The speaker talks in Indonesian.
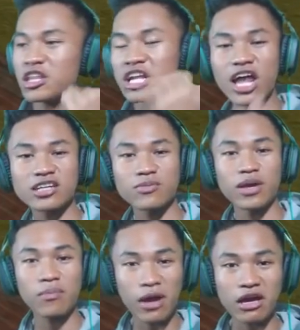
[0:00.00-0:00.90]
di like
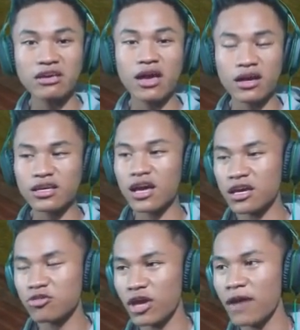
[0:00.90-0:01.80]
sebanyak-banyaknya
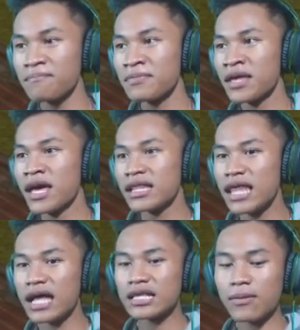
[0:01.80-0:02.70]
gitu ya
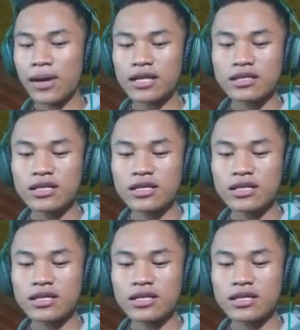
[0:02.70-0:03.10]
dan kemarin